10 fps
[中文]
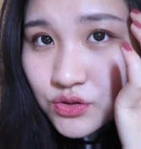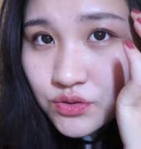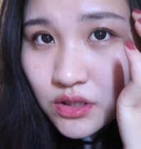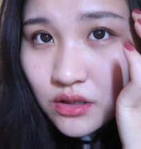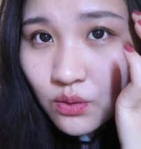
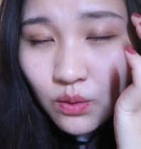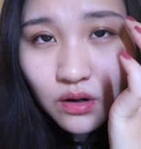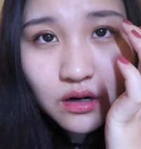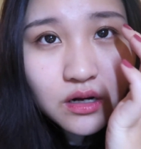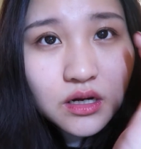就是和
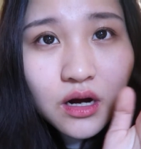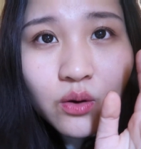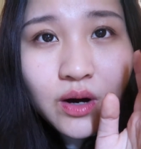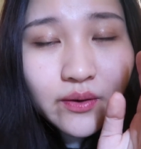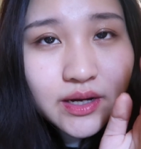我
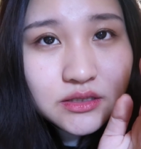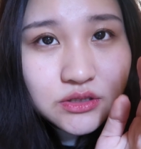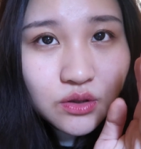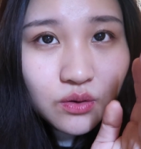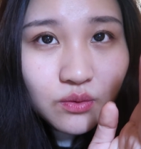刚画完
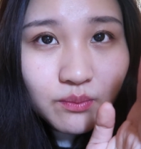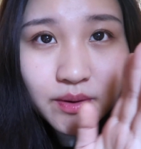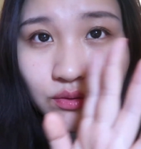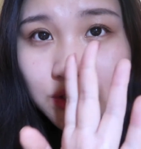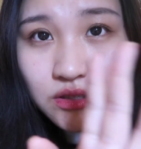之后
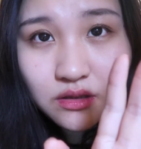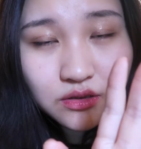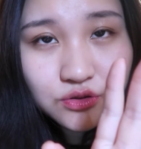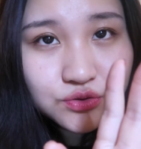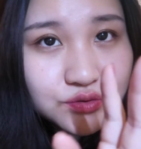没有任何
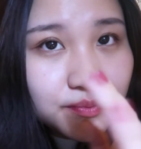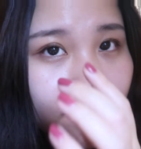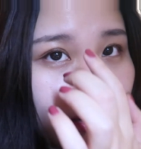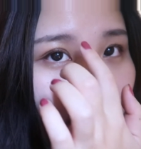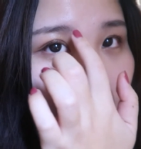的区
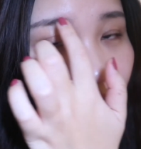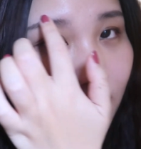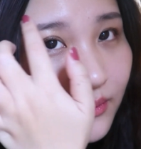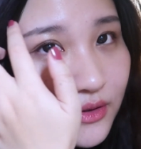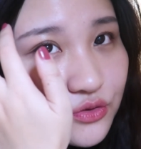别，可以看
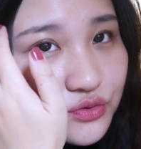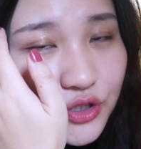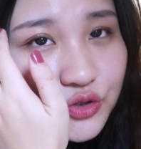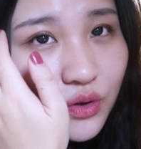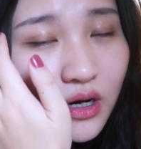到吗？所
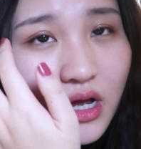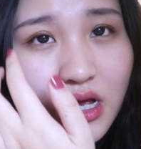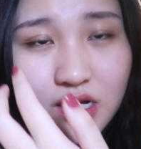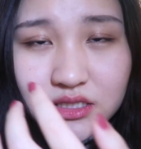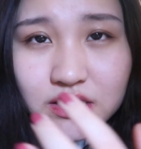以说
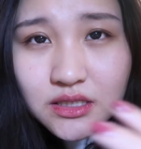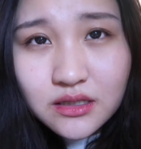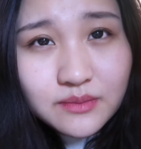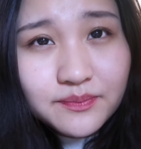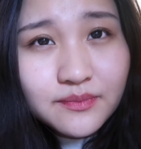这
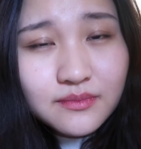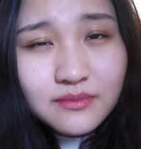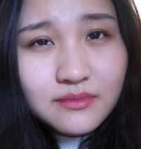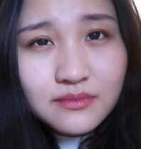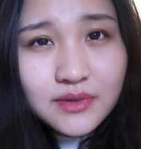个，
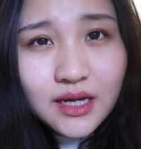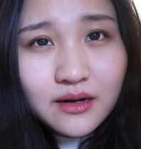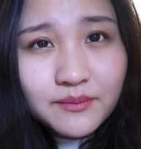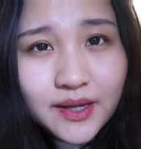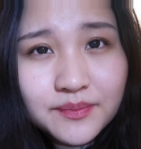嗯，那
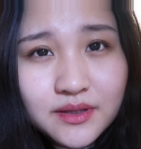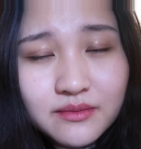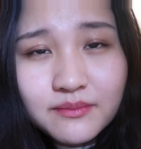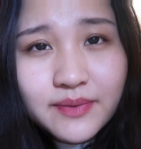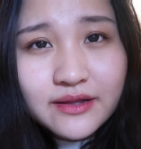个眉
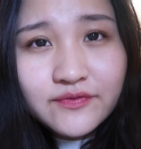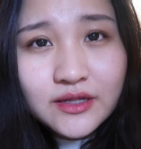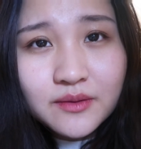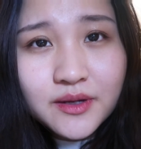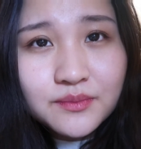
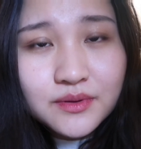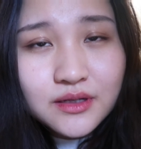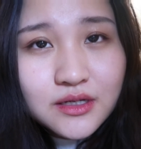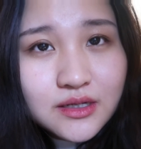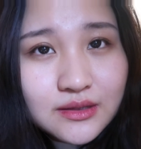笔，Benefit 那个眉
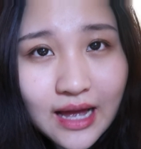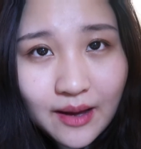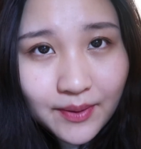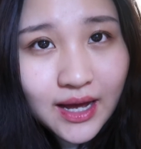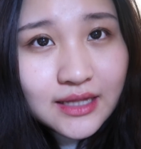笔，
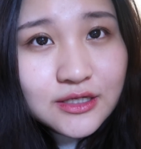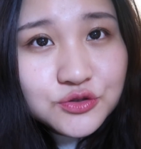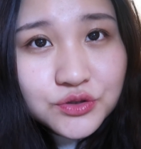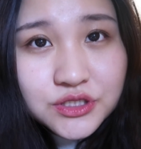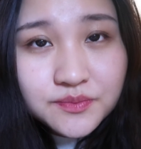哪怕它
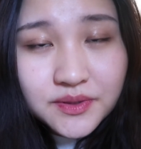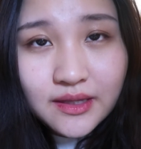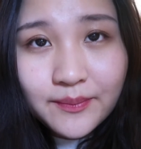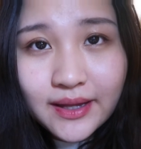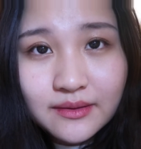确实比
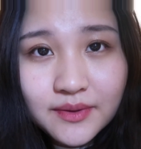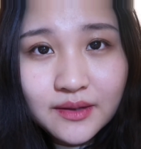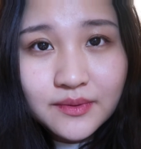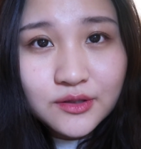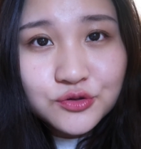一般的
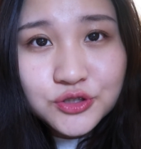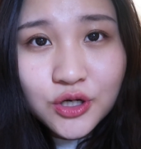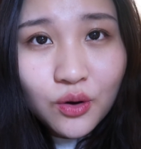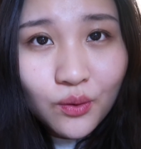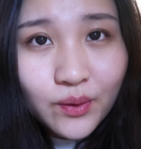眉笔确实
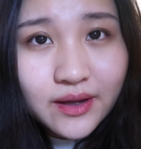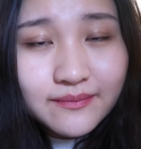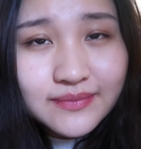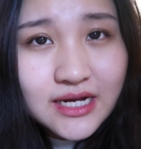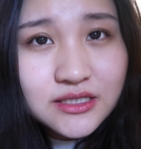要贵，
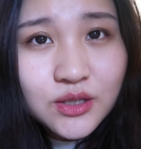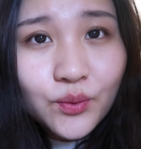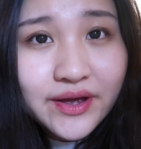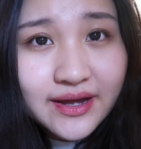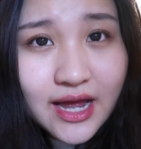但是呢，
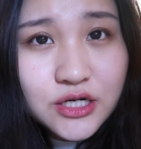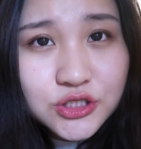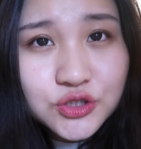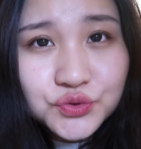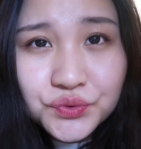我也甘
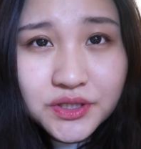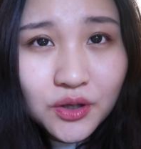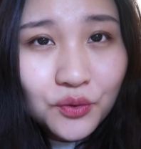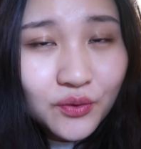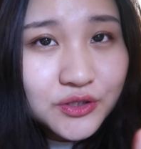之如饴
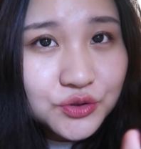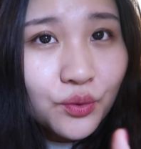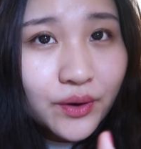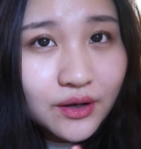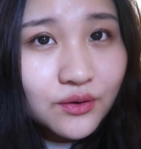的会去
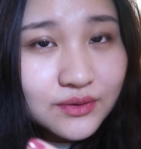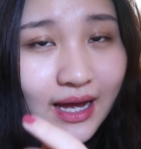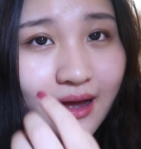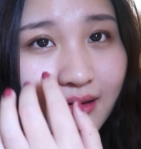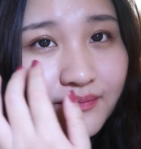回购它，